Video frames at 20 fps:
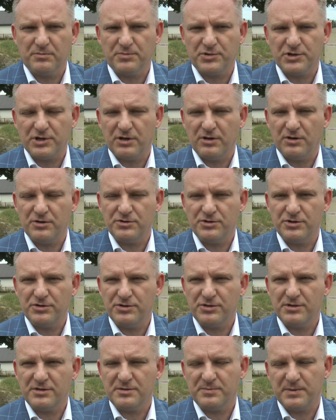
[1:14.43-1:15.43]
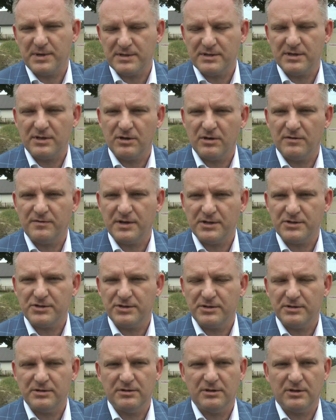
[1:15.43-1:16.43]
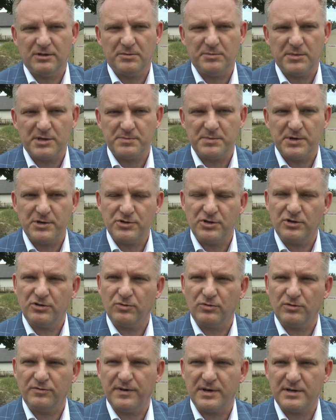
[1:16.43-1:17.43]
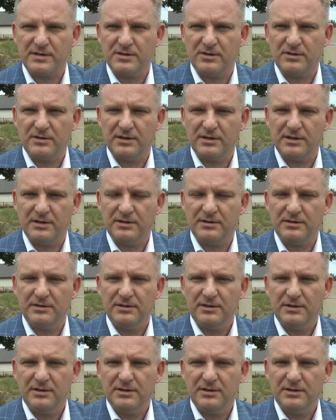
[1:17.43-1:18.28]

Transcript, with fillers: przechodzić, spacerować, natomiast będzie to utwardzone